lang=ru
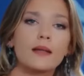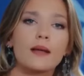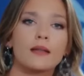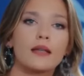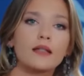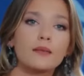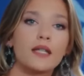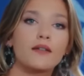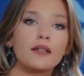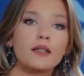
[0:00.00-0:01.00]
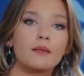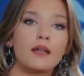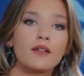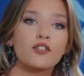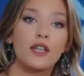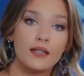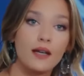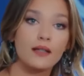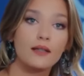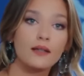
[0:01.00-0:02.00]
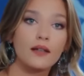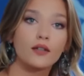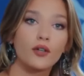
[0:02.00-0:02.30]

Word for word: слегка уступают другим кандидатам.